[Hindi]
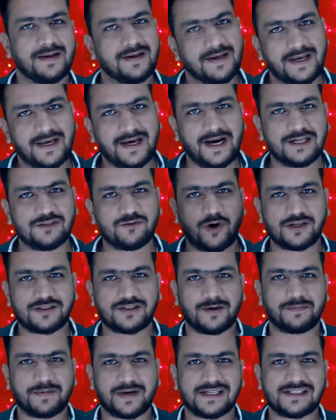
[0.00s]
ये गाइस
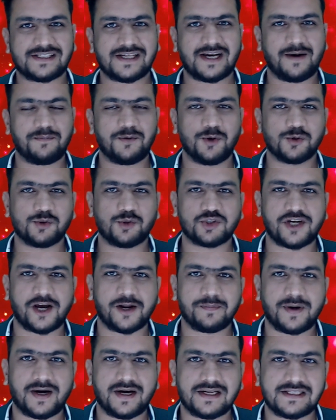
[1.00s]
व्हाट्सअप कैसे आप लोग तुषार
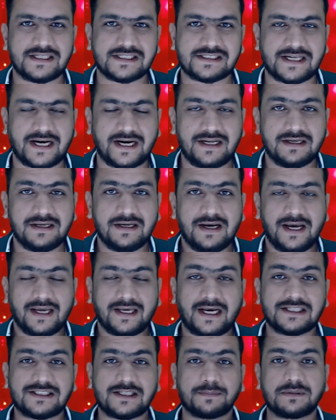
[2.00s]
पहाड़ दिस साइड एंड
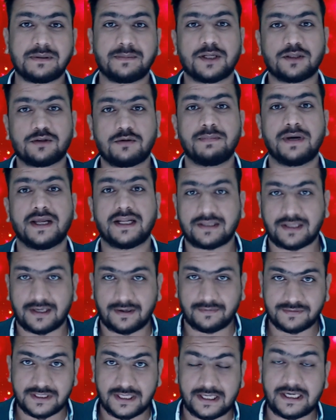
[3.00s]
गाइस सबसे पहले तो मेरे तरफ
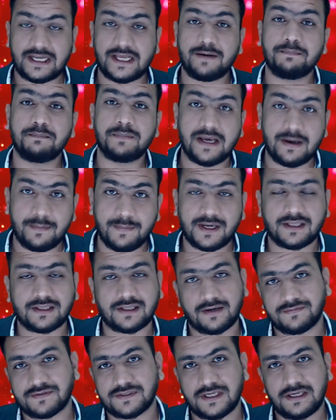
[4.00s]
से टीम बी की
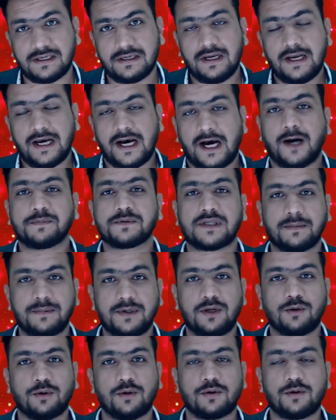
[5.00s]
तरफ से आप सभी
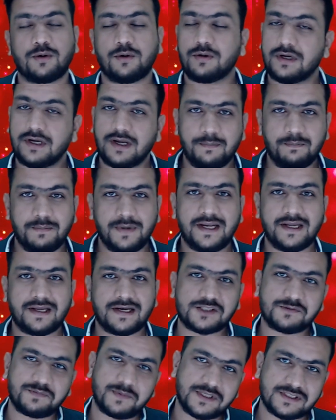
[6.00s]
लोगों को मेरी
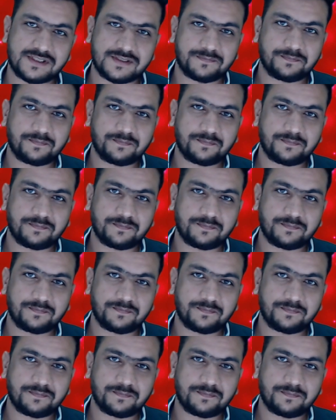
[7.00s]
क्रिसमस